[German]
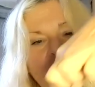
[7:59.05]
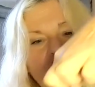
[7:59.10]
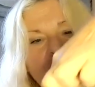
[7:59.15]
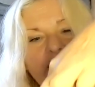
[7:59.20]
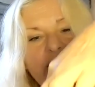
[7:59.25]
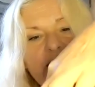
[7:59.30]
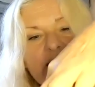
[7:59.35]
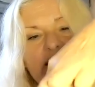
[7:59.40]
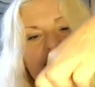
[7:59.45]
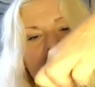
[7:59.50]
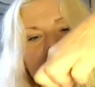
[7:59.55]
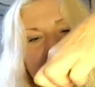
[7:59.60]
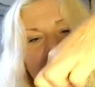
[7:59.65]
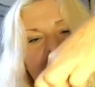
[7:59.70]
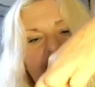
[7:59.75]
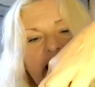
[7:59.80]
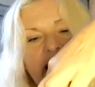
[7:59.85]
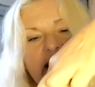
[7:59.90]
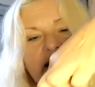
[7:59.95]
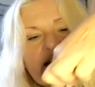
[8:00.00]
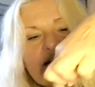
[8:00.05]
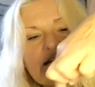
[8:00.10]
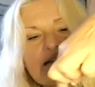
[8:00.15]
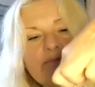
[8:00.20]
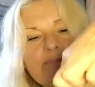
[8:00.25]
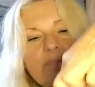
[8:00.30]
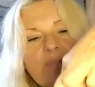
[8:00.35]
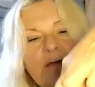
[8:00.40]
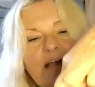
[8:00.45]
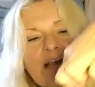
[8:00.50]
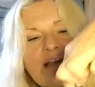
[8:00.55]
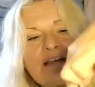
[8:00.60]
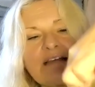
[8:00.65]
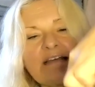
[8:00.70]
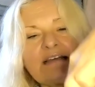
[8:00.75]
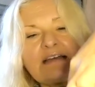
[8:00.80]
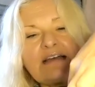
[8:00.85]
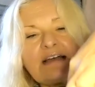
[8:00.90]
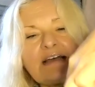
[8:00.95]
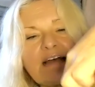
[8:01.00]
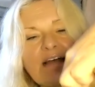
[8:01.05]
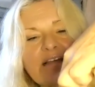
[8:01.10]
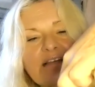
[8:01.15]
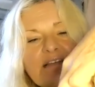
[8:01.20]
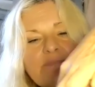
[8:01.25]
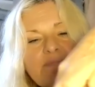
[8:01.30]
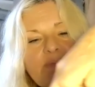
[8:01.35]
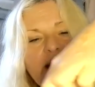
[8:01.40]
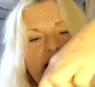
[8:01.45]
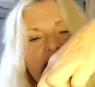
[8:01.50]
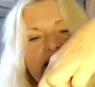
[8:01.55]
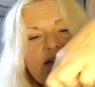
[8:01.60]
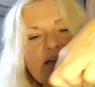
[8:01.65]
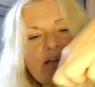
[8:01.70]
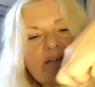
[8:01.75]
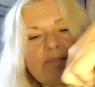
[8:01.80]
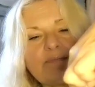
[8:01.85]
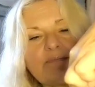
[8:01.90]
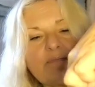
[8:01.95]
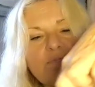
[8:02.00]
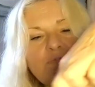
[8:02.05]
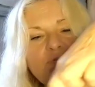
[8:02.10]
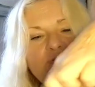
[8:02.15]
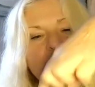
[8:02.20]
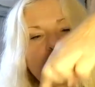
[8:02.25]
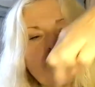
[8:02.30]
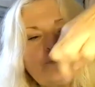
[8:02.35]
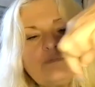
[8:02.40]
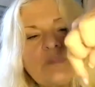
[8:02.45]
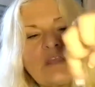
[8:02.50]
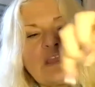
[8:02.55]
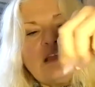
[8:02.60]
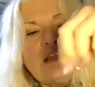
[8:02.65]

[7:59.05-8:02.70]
und das sind alles meine Aspekte. So,